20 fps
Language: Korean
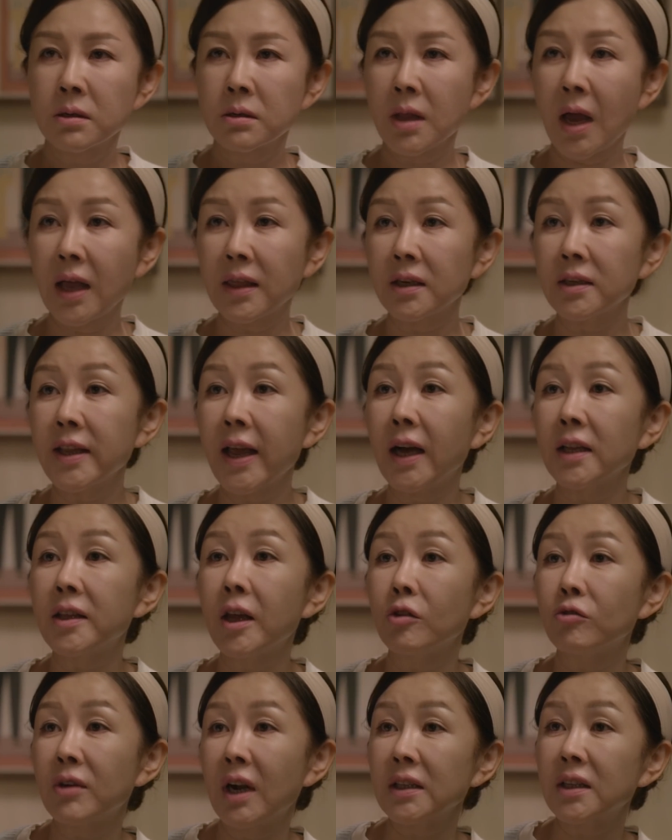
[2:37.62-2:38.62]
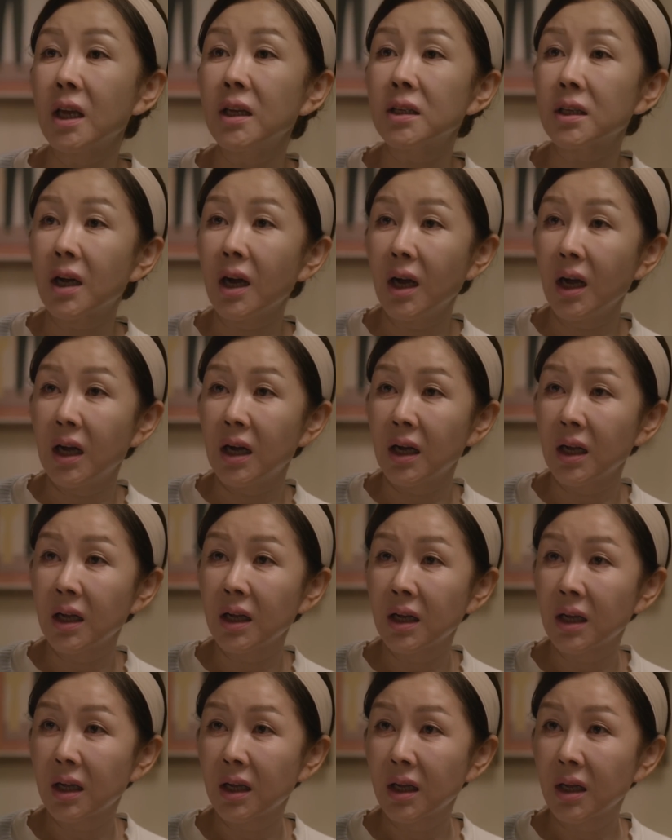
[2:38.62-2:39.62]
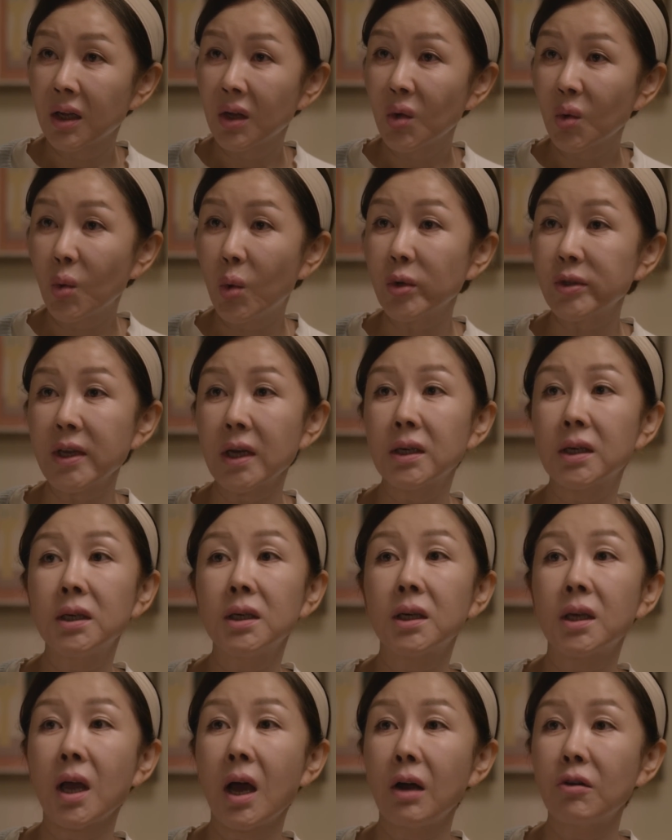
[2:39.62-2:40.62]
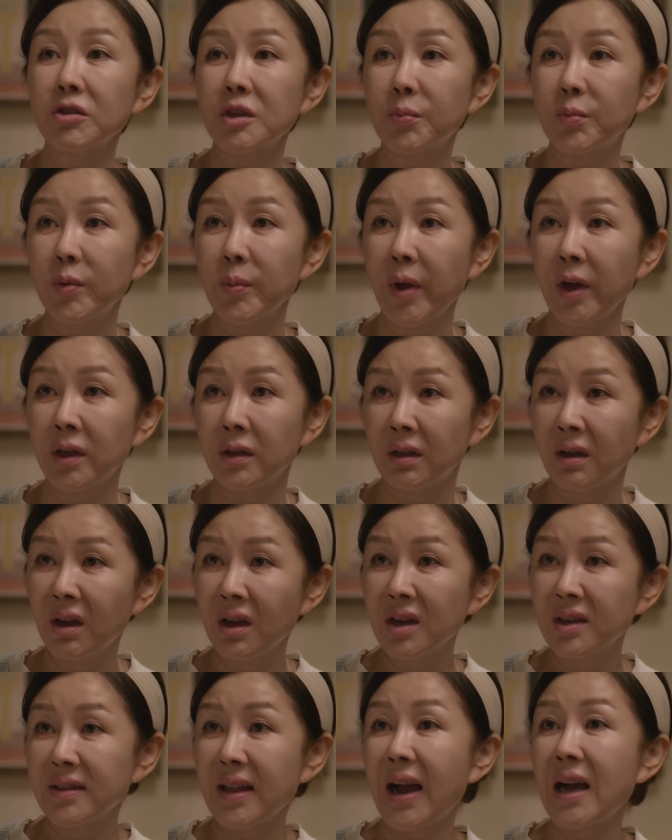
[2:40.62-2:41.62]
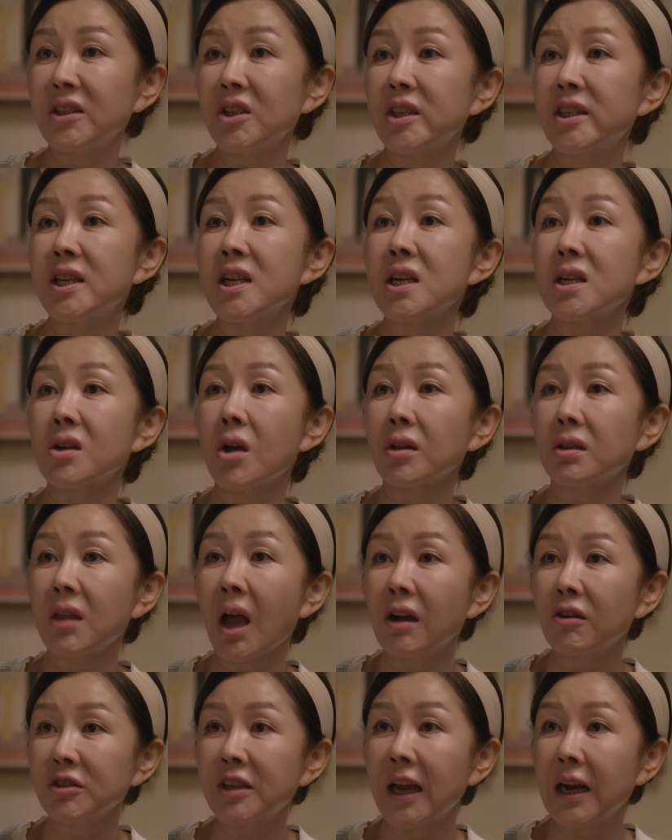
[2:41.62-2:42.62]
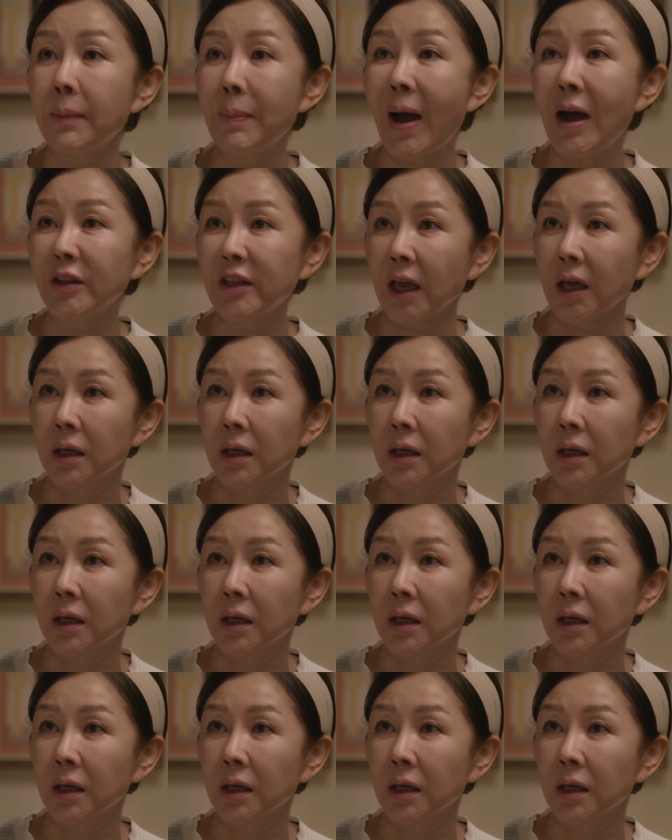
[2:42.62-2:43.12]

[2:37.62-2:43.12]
내 아들은 내가 데리고 갈 테니까 고생 그렇게 하고 싶으면 나가서 실컷 하고 살아봐 어디.